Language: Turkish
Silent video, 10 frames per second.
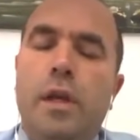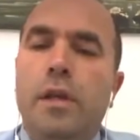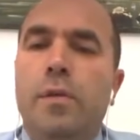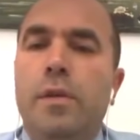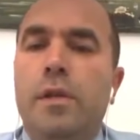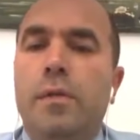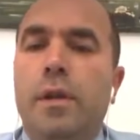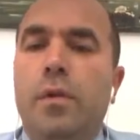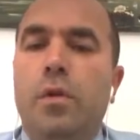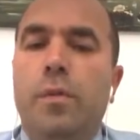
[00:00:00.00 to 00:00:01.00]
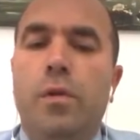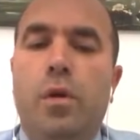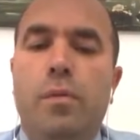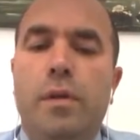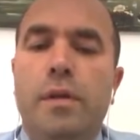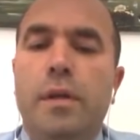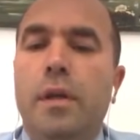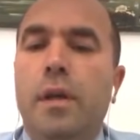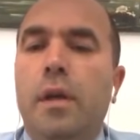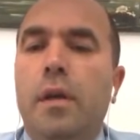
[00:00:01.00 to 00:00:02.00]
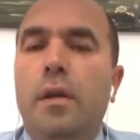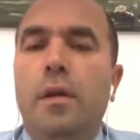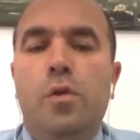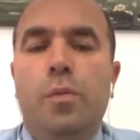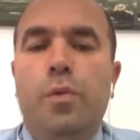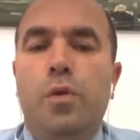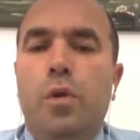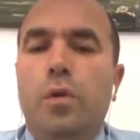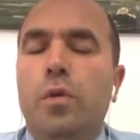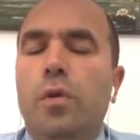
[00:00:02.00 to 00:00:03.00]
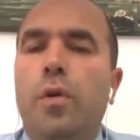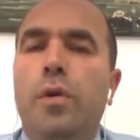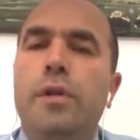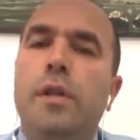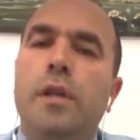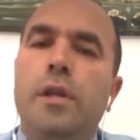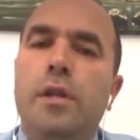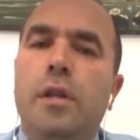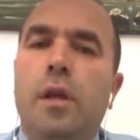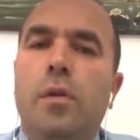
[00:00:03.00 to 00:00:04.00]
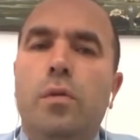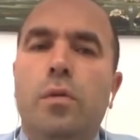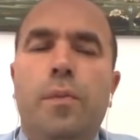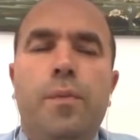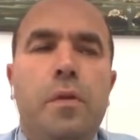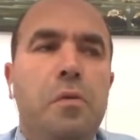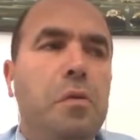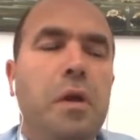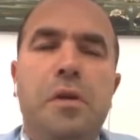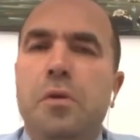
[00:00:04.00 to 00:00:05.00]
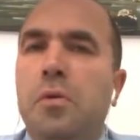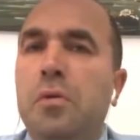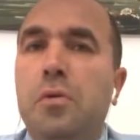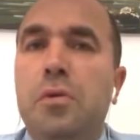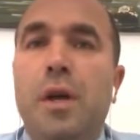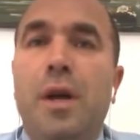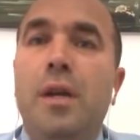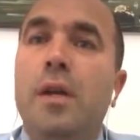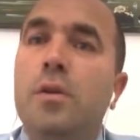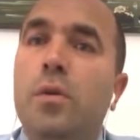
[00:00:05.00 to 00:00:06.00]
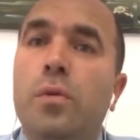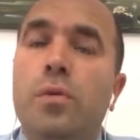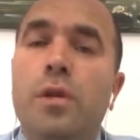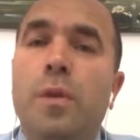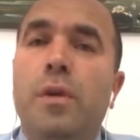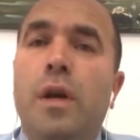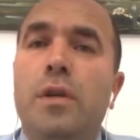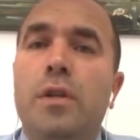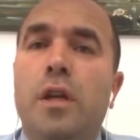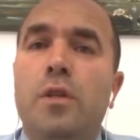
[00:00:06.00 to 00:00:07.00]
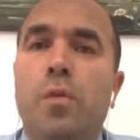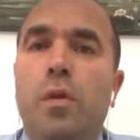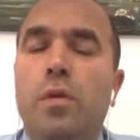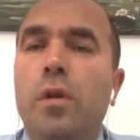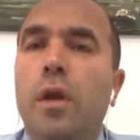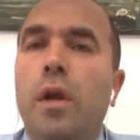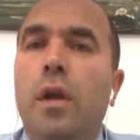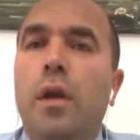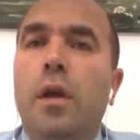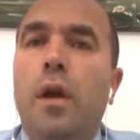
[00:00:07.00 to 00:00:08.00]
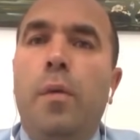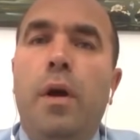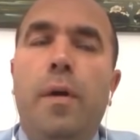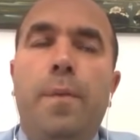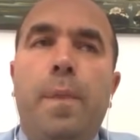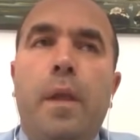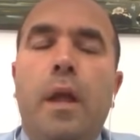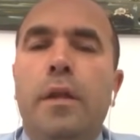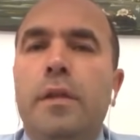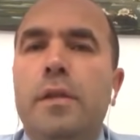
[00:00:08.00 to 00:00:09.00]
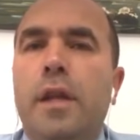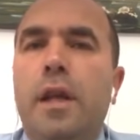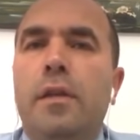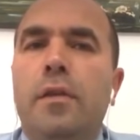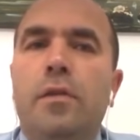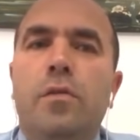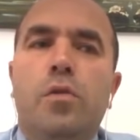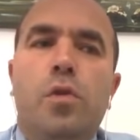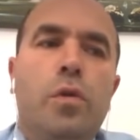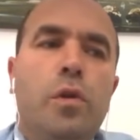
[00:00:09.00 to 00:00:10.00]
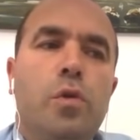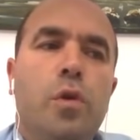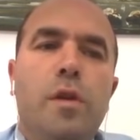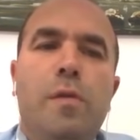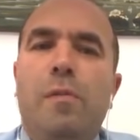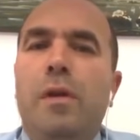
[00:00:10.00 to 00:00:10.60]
gibi isimlerin kulübede olması e, sürpriz oldu. Oyun içinde değişiklikler oldu günlerce konuşulacak, aylarca konuşulacak bir karşılaşma oldu. Ama Galatasaray e, sonda söyleyeceğim en başta